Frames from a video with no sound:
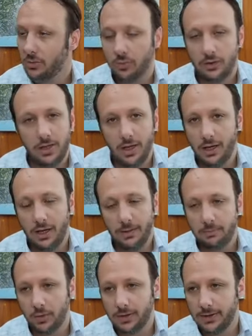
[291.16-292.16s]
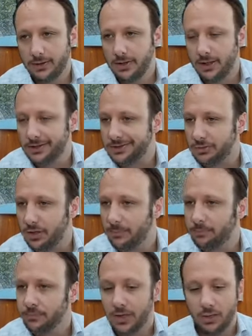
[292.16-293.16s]
porque é, é importante é isso,
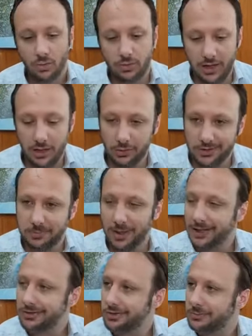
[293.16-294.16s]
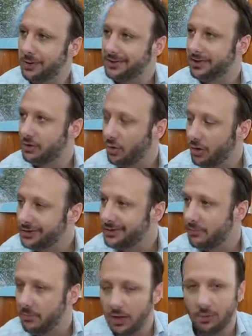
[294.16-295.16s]
né? Tu tem um espaço, o espaço é nosso,
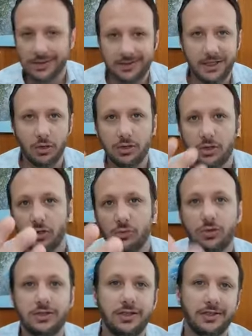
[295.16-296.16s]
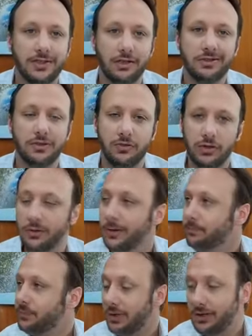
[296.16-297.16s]
é meu, é seu, de todo mundo que está nos ouvindo,
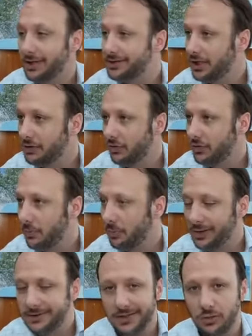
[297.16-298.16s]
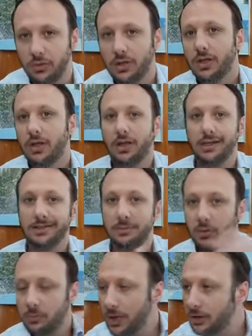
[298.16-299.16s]
tem que ser devolvido à população. Exemplo
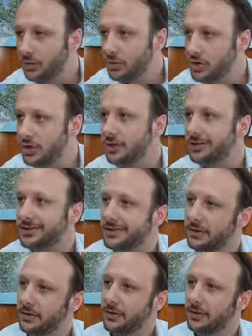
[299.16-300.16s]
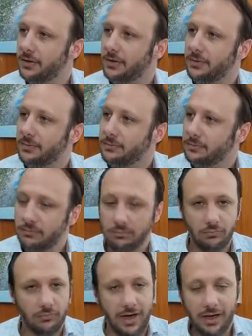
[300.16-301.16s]
do Parque Longines,
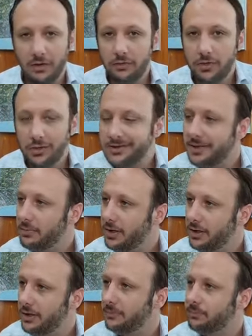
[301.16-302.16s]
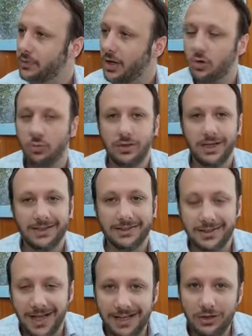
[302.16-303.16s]
vai lá no final de semana, a comunidade
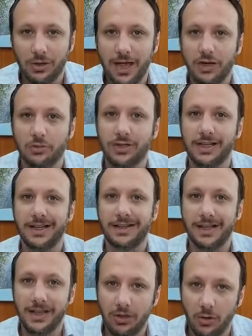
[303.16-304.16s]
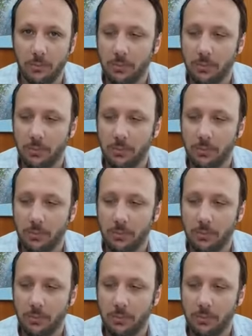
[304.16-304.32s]
está indo lá, a comunidade aderiu ao